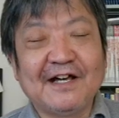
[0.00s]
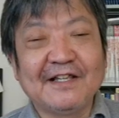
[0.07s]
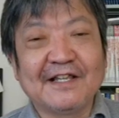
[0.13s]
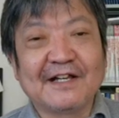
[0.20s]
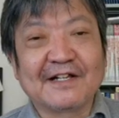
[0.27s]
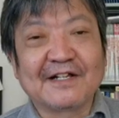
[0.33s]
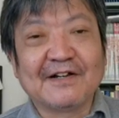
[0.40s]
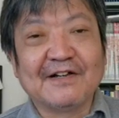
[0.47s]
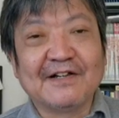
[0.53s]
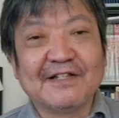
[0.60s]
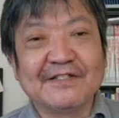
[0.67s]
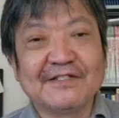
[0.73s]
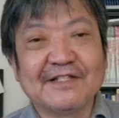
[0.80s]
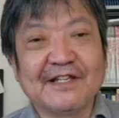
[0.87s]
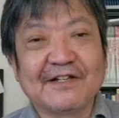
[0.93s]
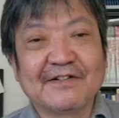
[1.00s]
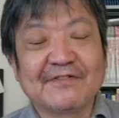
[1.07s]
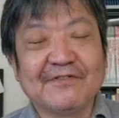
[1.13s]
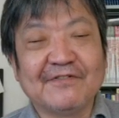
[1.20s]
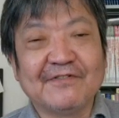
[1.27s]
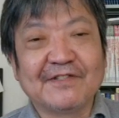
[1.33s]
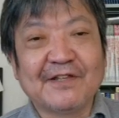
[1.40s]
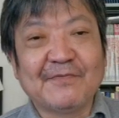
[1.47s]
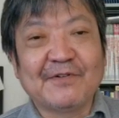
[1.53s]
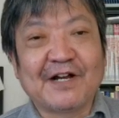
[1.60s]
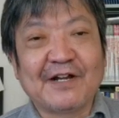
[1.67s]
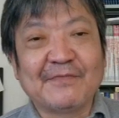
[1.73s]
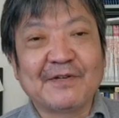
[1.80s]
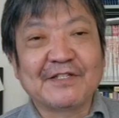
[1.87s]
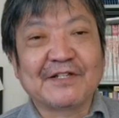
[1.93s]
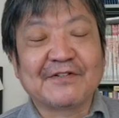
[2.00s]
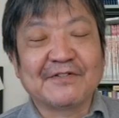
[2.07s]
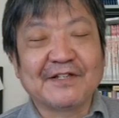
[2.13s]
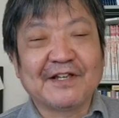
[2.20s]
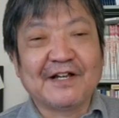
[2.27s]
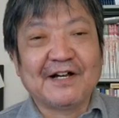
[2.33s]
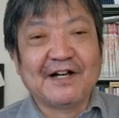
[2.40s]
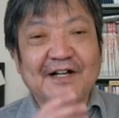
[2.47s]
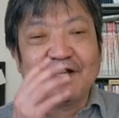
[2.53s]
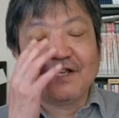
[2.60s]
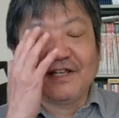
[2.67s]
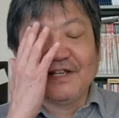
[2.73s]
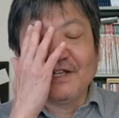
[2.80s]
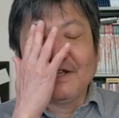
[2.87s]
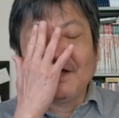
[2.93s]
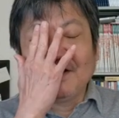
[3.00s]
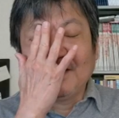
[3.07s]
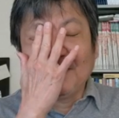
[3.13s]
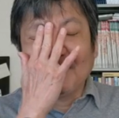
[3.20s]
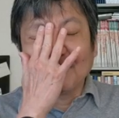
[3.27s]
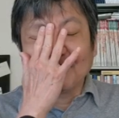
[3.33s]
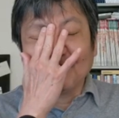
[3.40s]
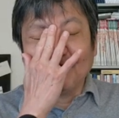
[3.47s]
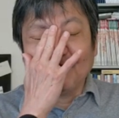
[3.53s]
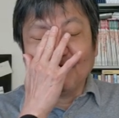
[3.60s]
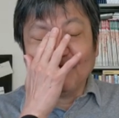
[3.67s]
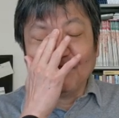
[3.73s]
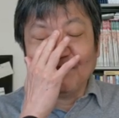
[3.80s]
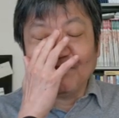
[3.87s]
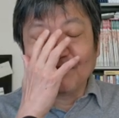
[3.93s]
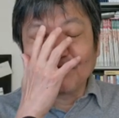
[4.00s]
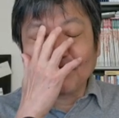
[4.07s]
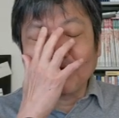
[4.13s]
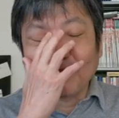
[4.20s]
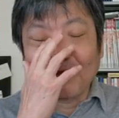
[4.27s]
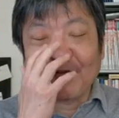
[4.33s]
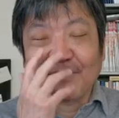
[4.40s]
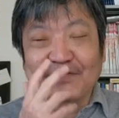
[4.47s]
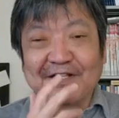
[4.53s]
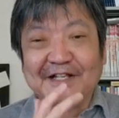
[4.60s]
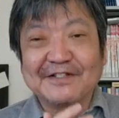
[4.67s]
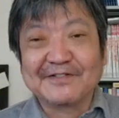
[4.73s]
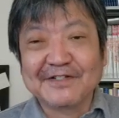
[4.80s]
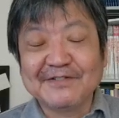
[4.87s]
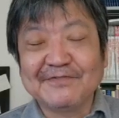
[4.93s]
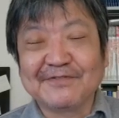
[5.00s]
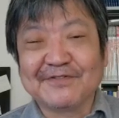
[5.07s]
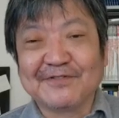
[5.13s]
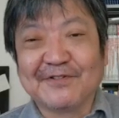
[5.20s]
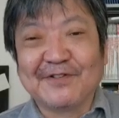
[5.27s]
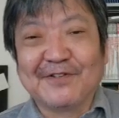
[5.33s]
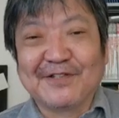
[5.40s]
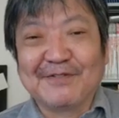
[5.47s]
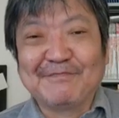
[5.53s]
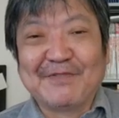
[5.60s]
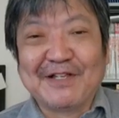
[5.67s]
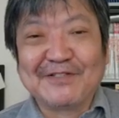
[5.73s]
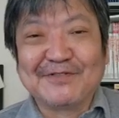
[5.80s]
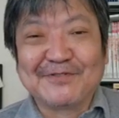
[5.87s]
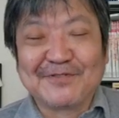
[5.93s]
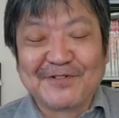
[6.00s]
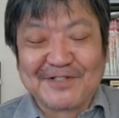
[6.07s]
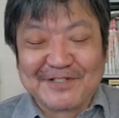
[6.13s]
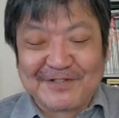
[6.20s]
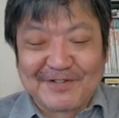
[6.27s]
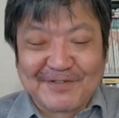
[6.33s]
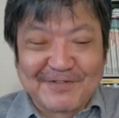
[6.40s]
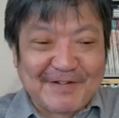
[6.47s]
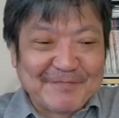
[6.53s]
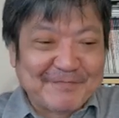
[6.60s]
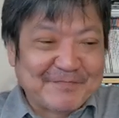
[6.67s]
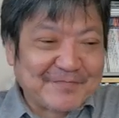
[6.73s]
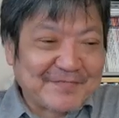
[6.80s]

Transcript: なんかですねこうデモがありましたけどねあれあのちょっと迷惑なんですよね普通の一般通行人にとっては